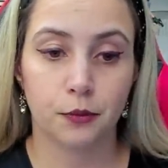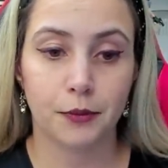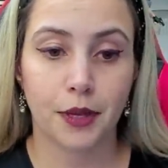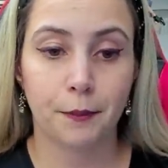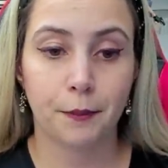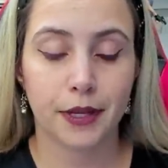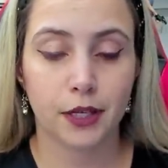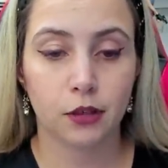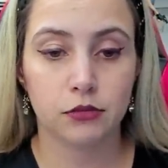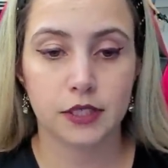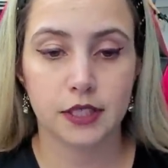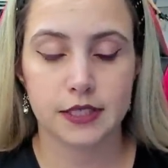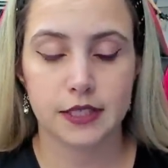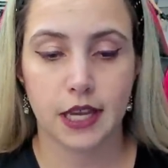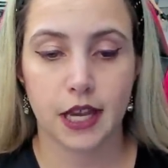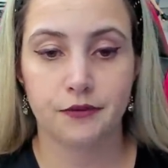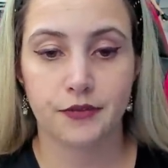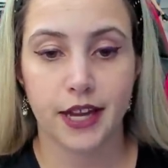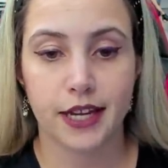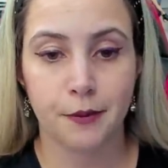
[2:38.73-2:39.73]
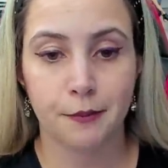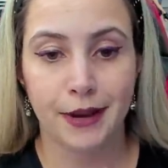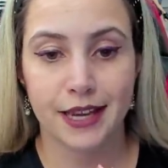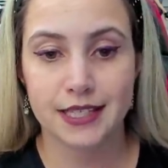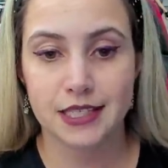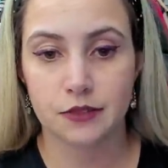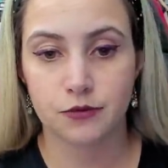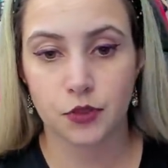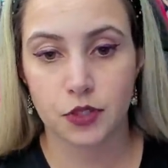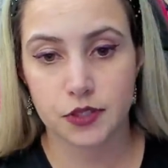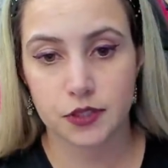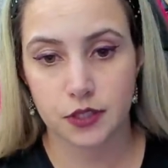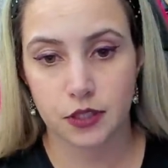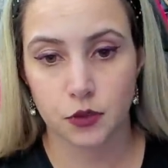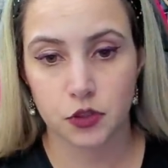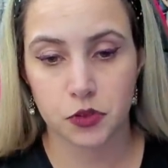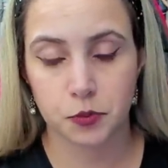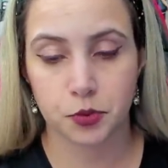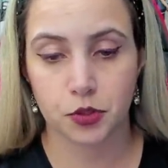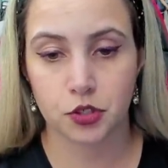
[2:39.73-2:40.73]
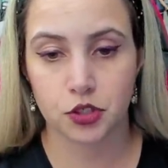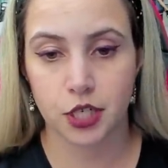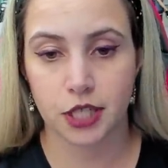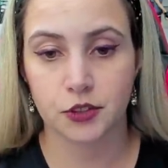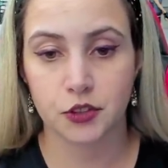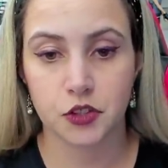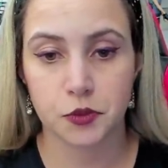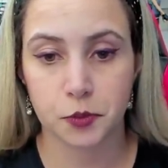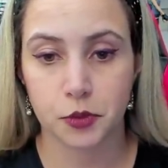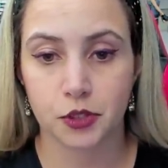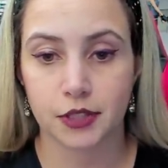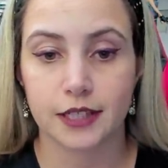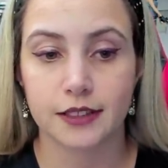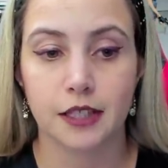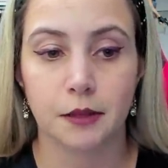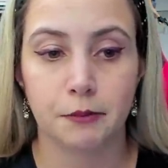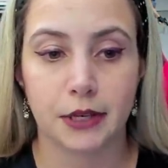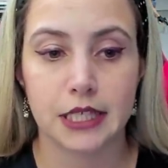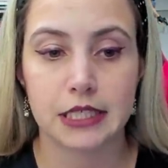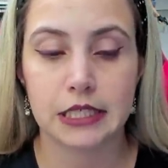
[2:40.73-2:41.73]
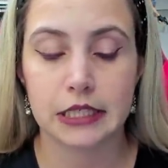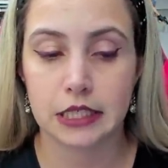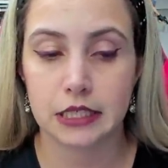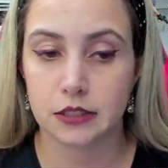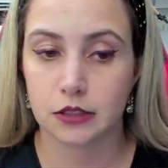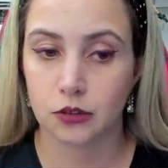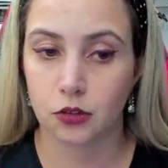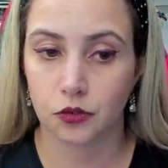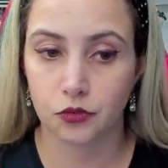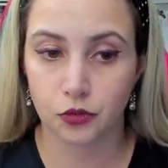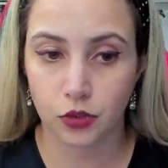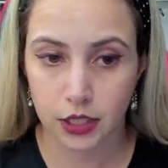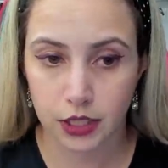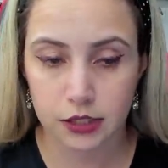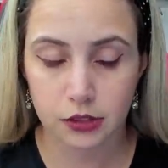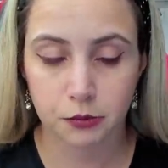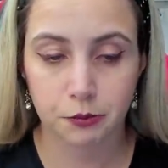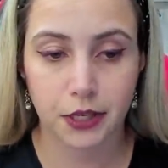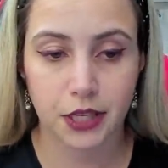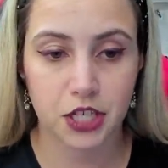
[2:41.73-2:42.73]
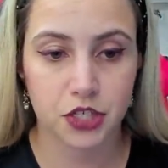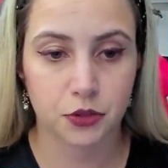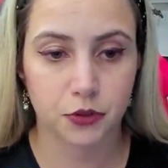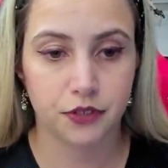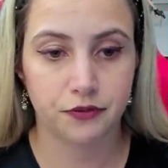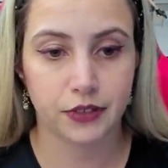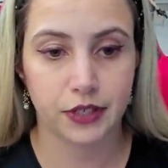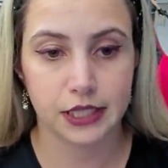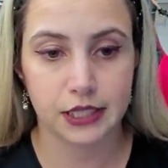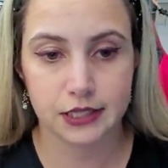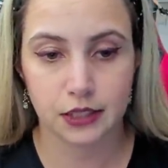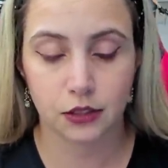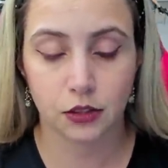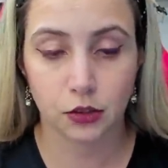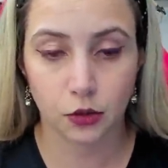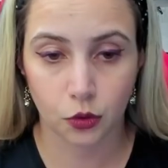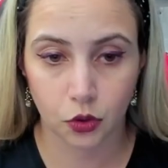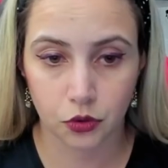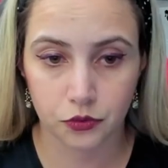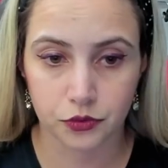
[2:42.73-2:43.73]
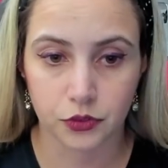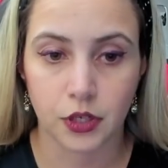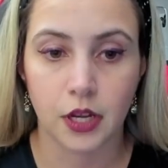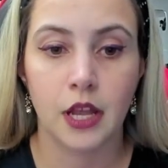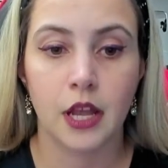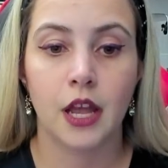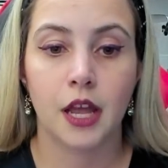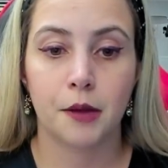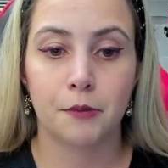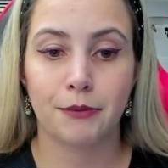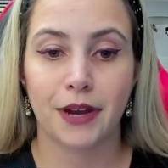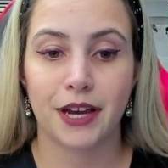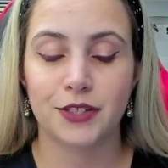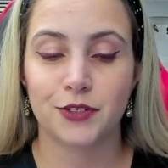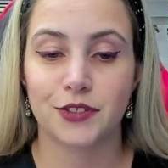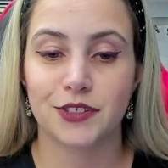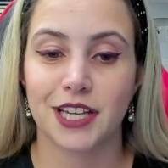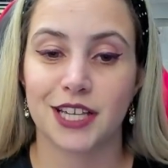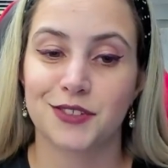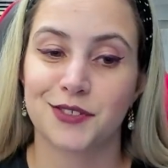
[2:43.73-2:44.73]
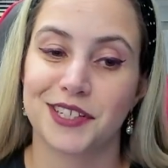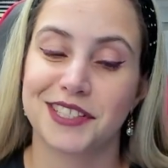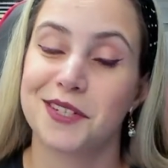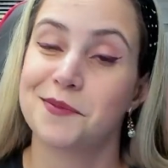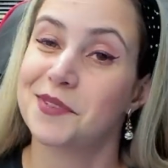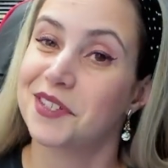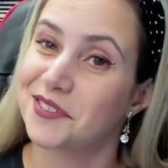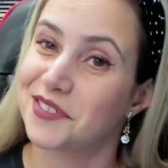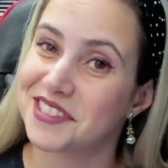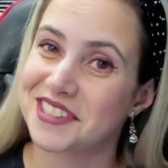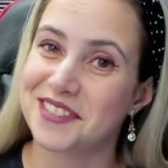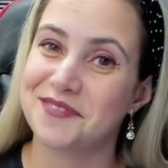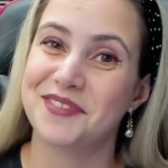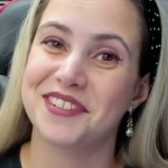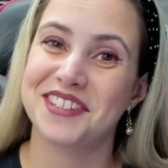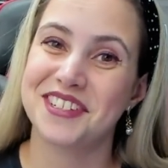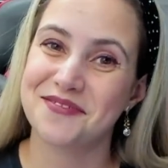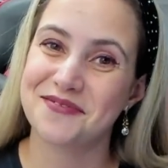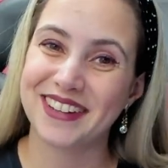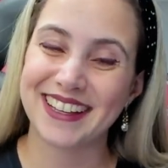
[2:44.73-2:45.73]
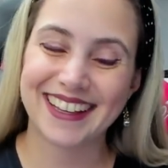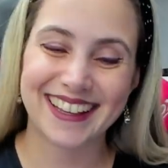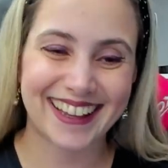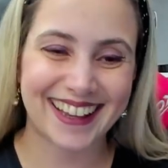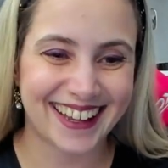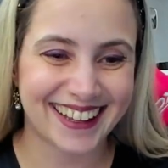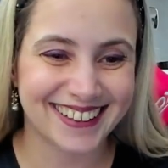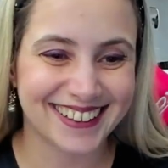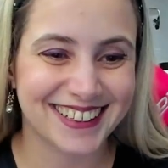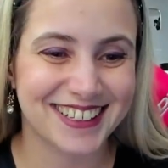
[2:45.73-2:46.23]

"Minha pergunta se refere mais a você, os projetos para o database nesse novo ano. Beijão e feliz ano novo." mais sucesso ainda para você. Muito obrigada,